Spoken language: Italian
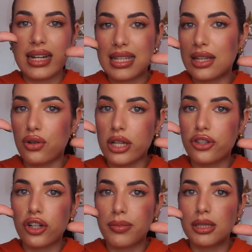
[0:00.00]
restano
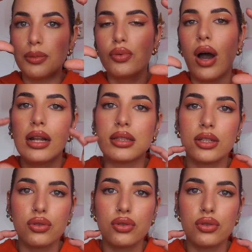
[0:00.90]
leggermente più alti,